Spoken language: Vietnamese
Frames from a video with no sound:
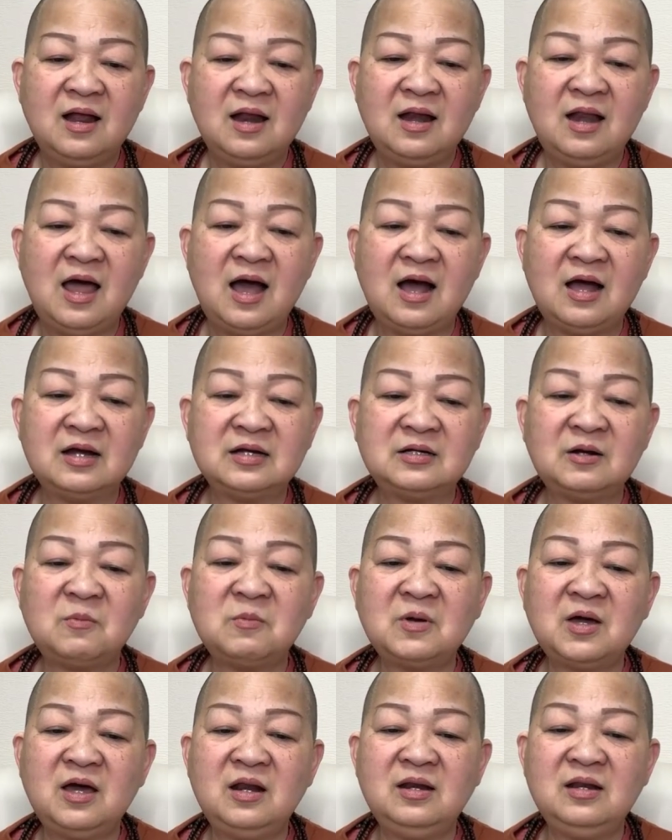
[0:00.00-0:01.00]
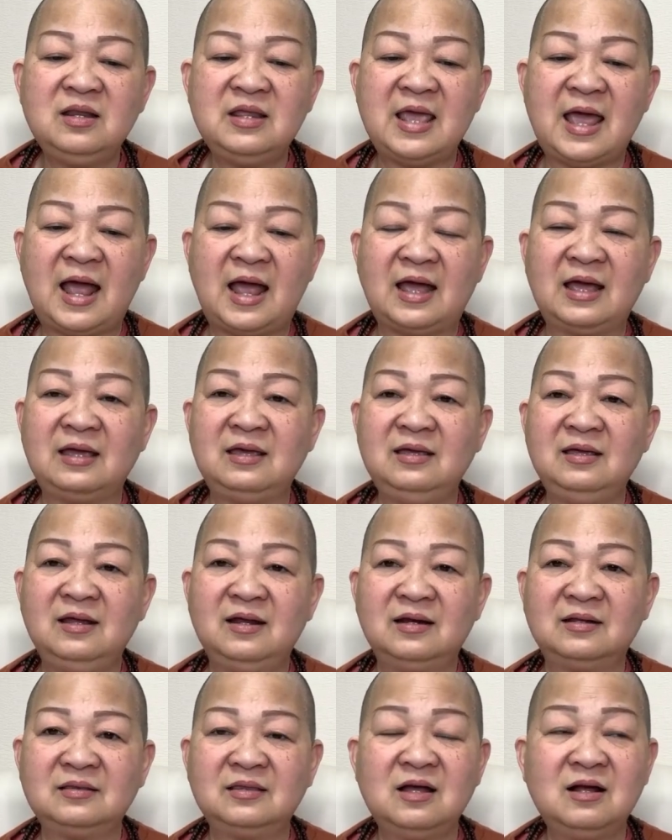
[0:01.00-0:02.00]
Lời trong kinh dạy
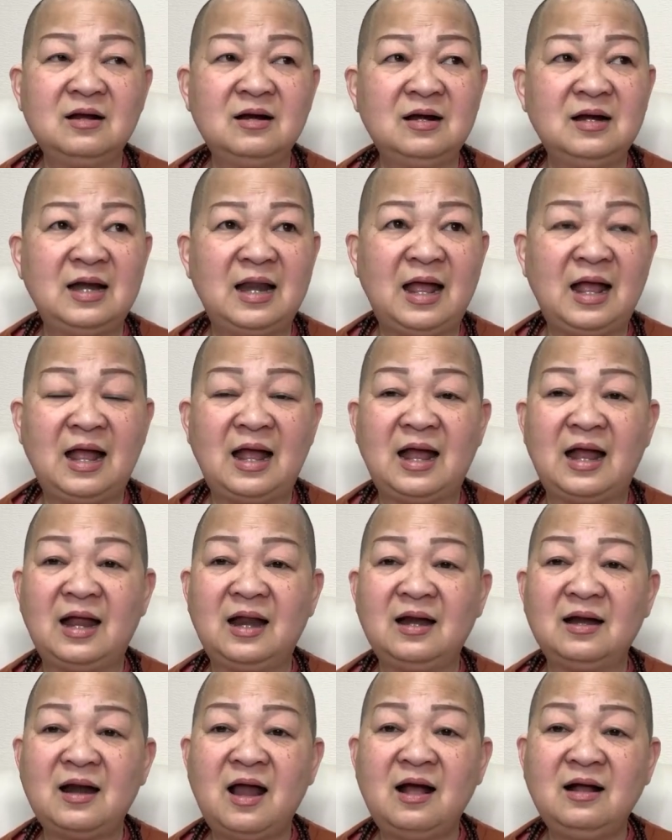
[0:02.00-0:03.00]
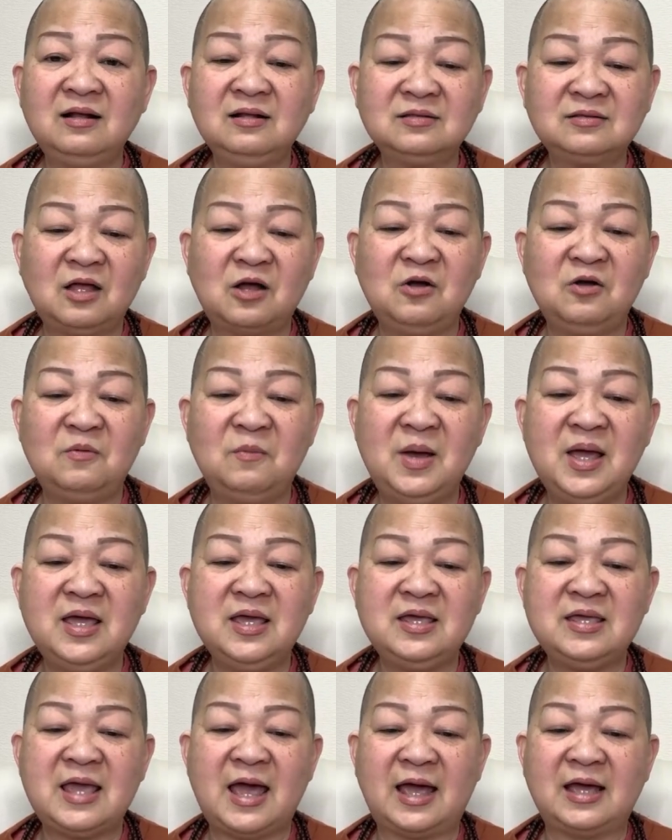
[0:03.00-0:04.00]
tức là hả đấng từ
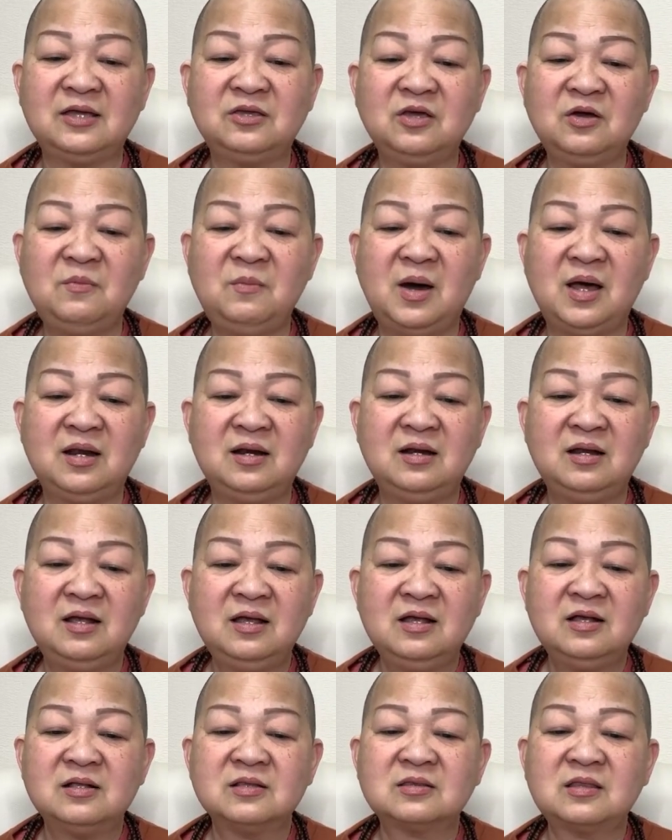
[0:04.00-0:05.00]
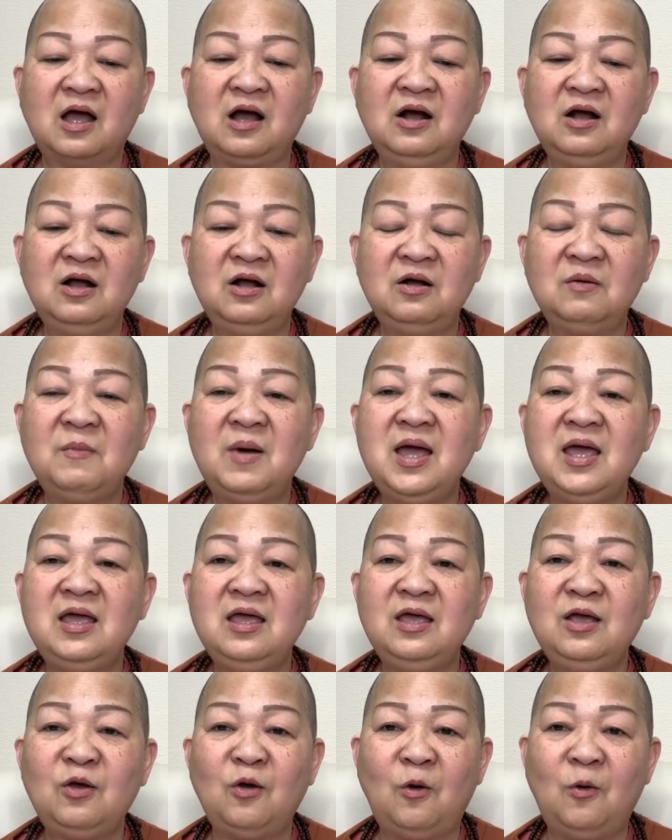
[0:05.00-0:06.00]
bi dạy cho mình, từ
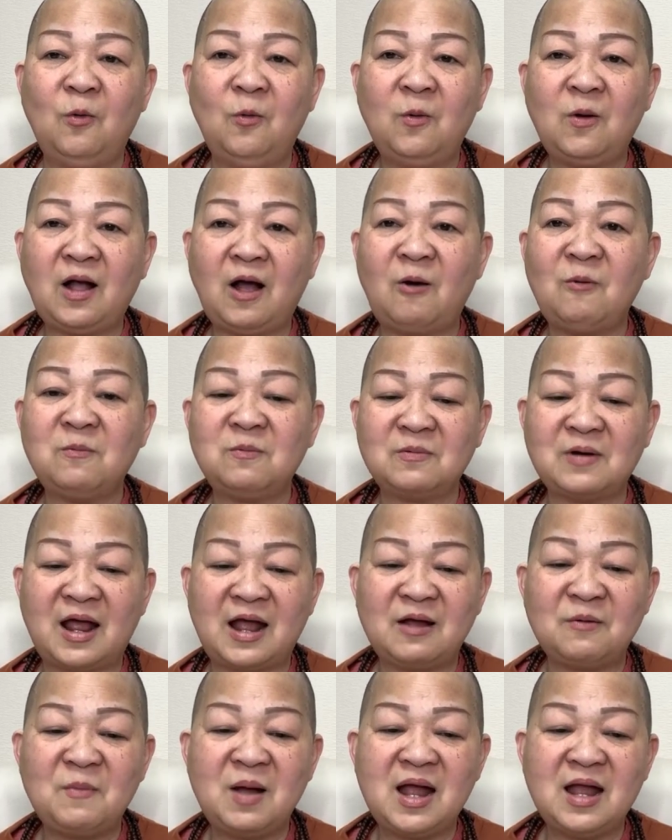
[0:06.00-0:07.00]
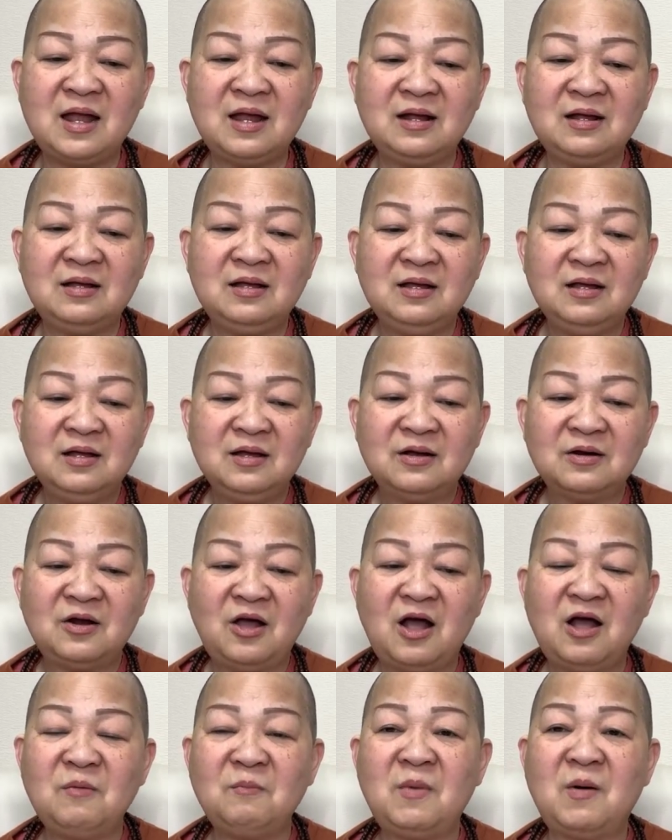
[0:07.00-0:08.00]
bi ngũ cốc đã ban
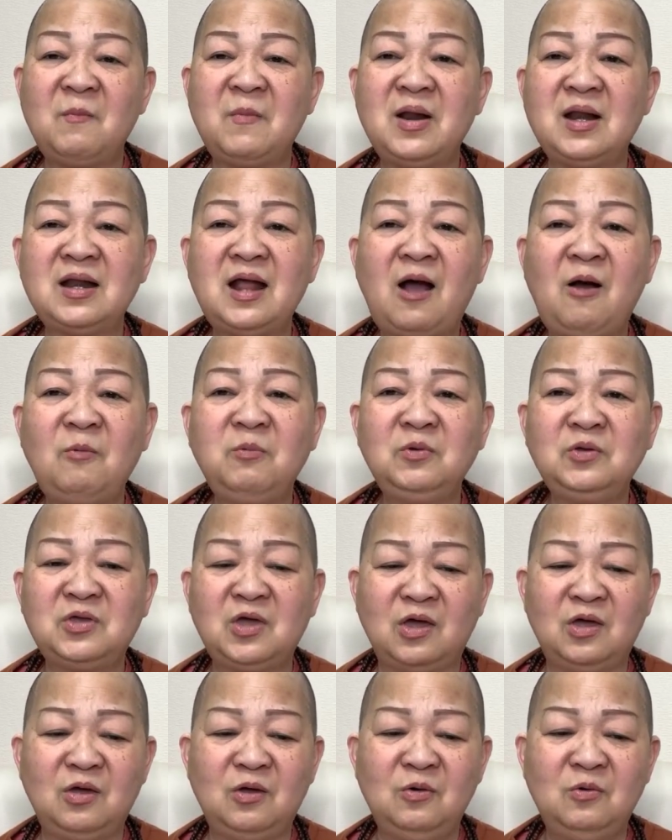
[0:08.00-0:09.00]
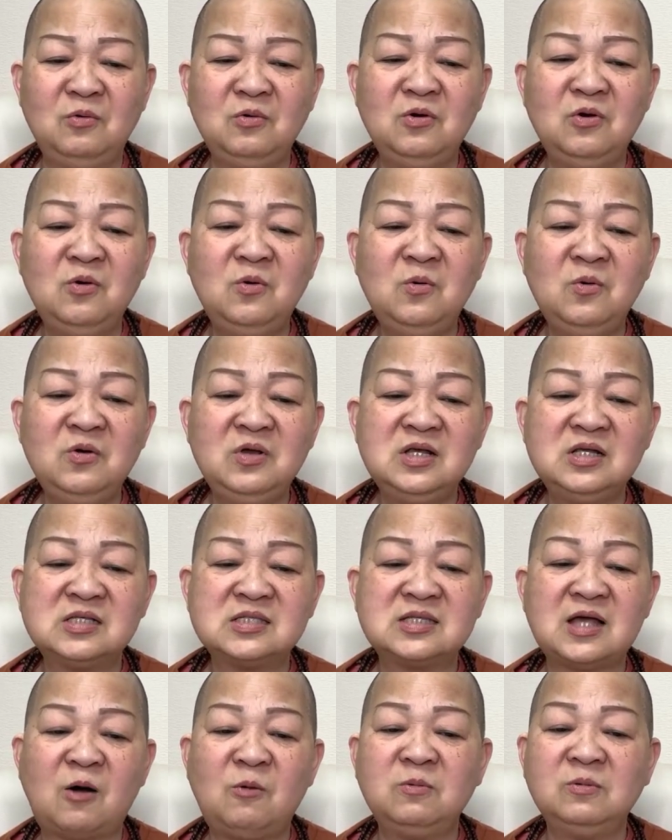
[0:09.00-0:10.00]
đó, mà mình không chịu nuôi
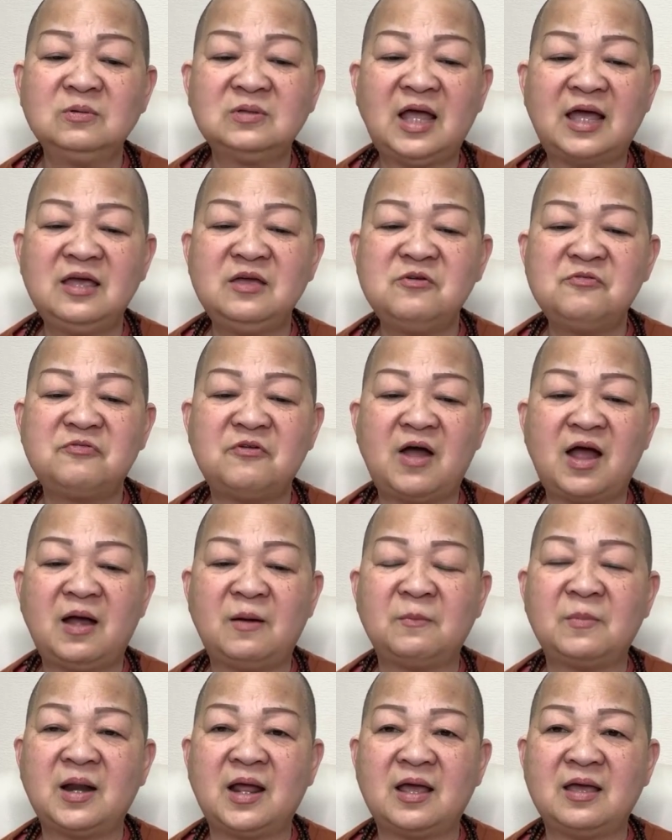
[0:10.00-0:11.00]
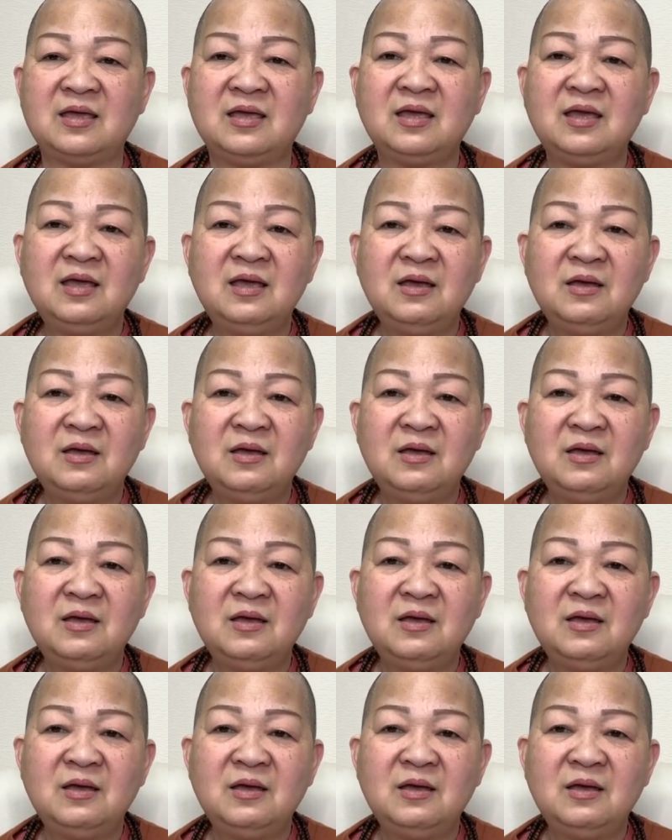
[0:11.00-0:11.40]
sống thay phàm này,